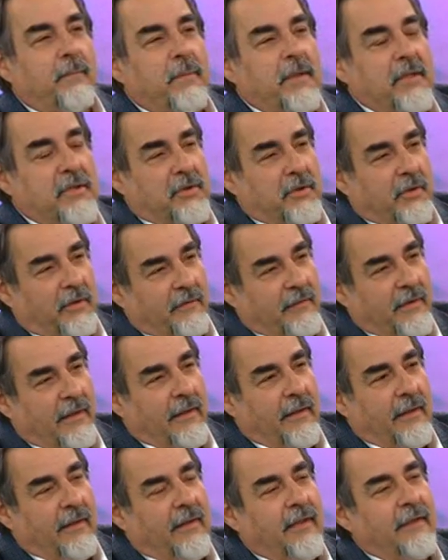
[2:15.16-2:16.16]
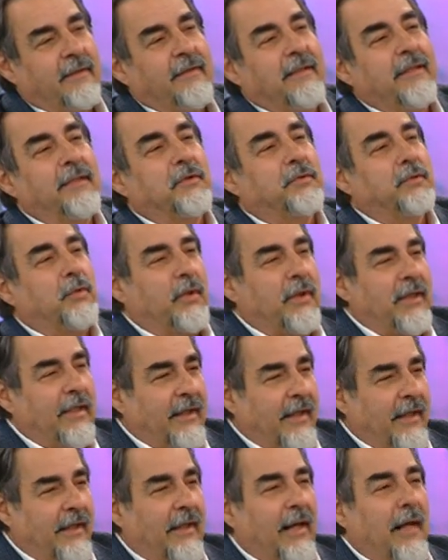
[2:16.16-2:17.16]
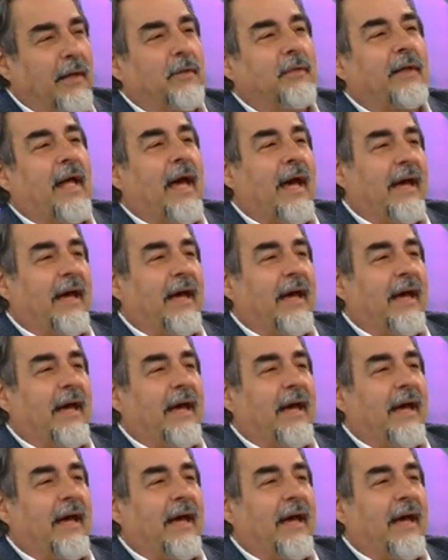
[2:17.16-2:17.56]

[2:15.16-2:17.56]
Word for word: piso que tiene su origen en alguna